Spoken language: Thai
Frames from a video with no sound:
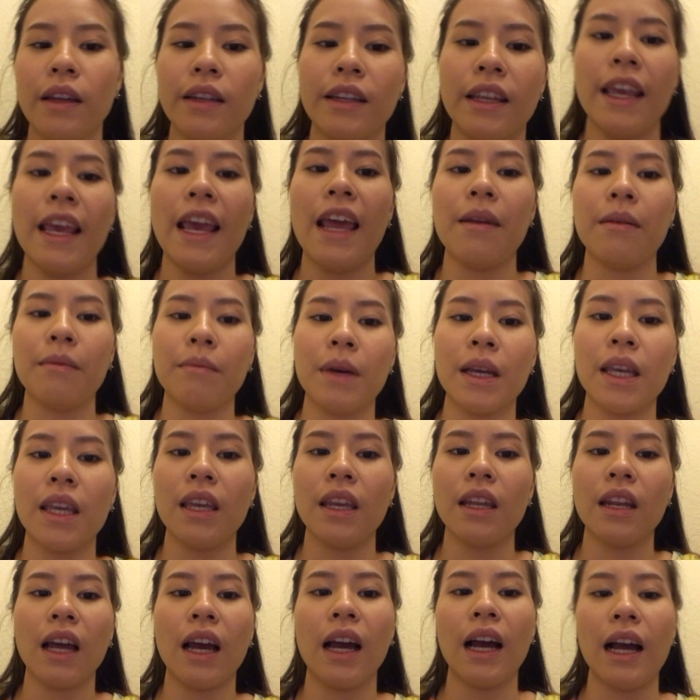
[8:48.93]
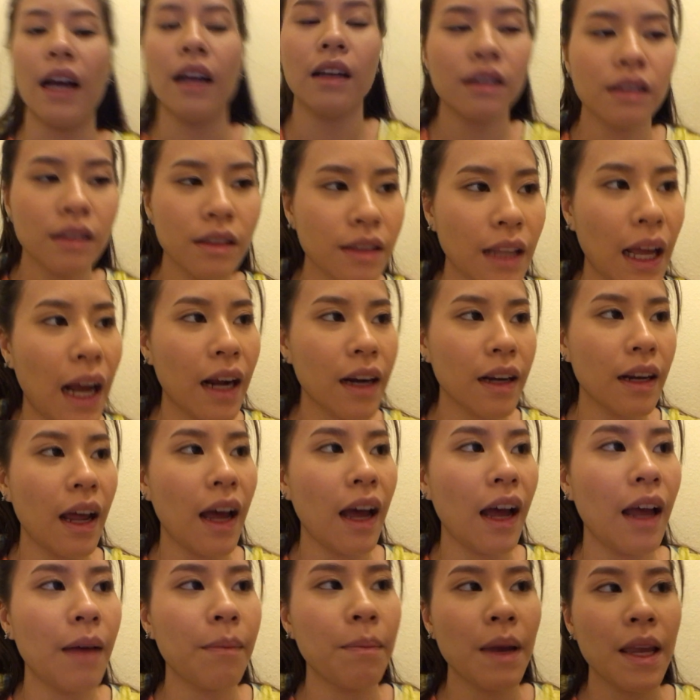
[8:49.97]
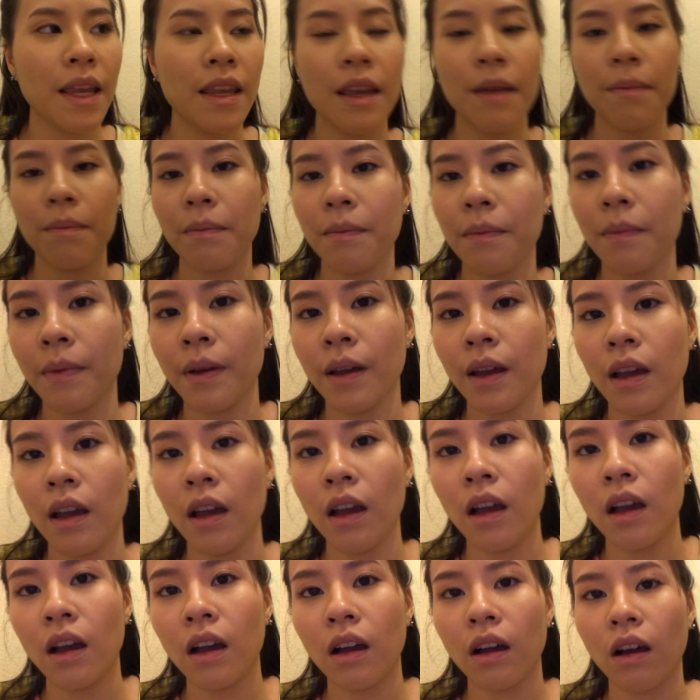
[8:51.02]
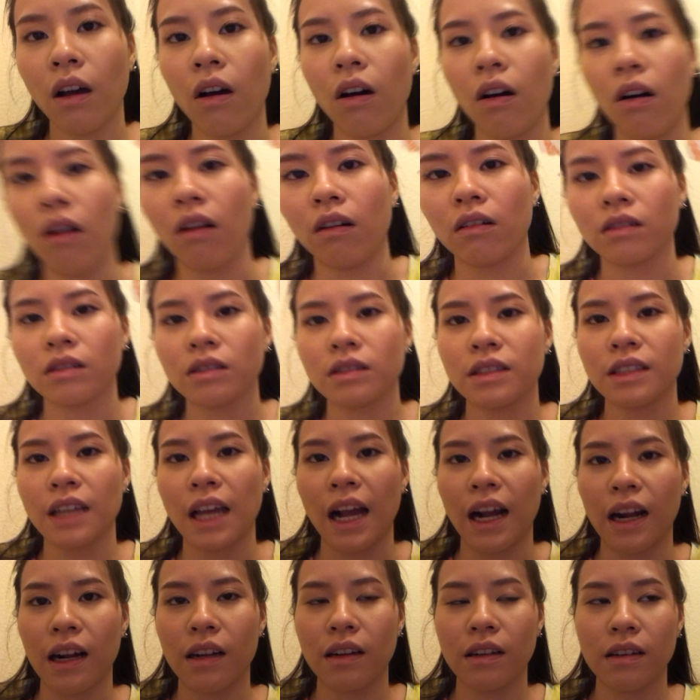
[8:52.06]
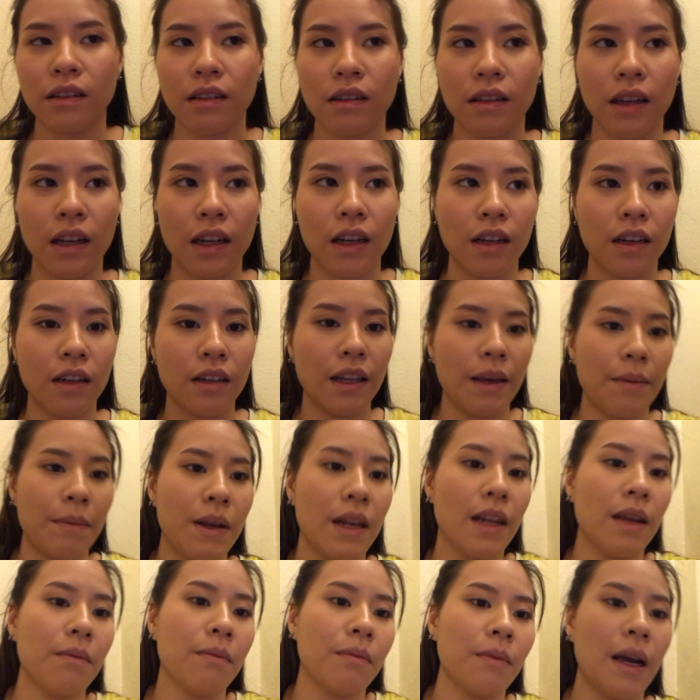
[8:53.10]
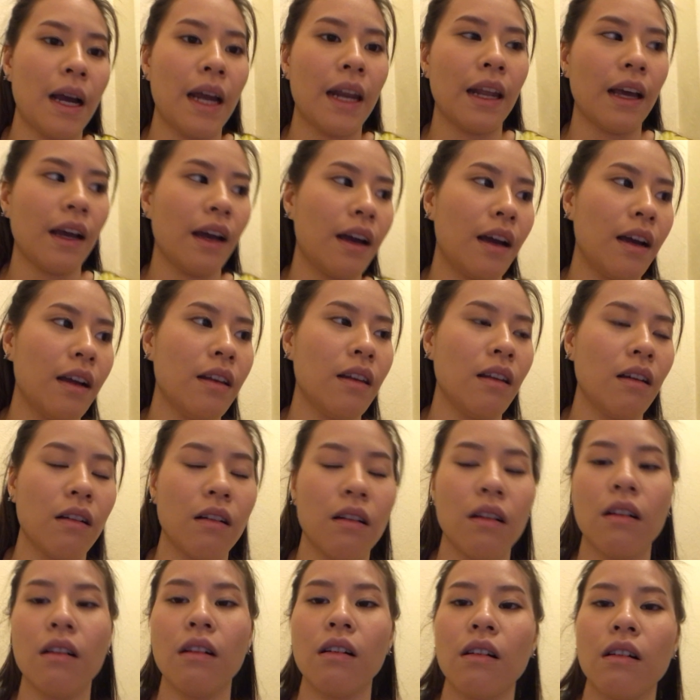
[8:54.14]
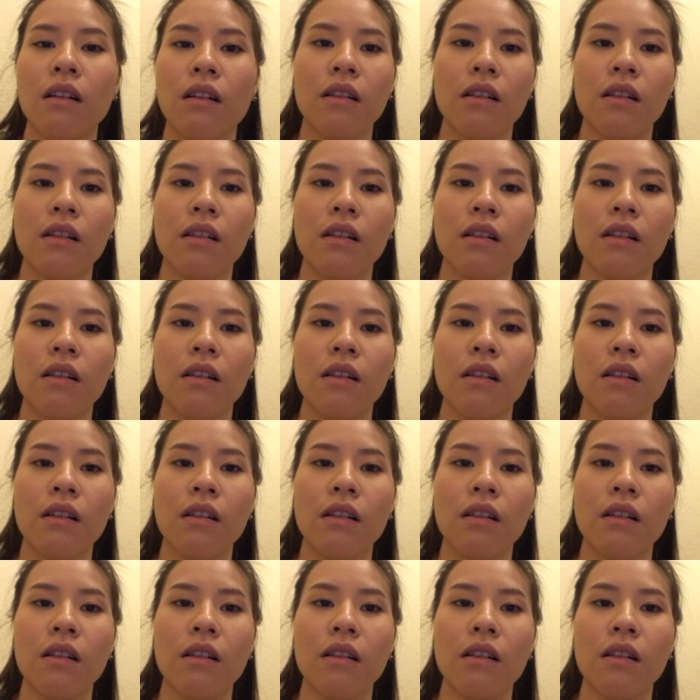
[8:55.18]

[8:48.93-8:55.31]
ที่เห็นเมื่อกี้นะคะตั๊กได้ไปหยิบของจากเดบิวเนมมานะคะแล้วก็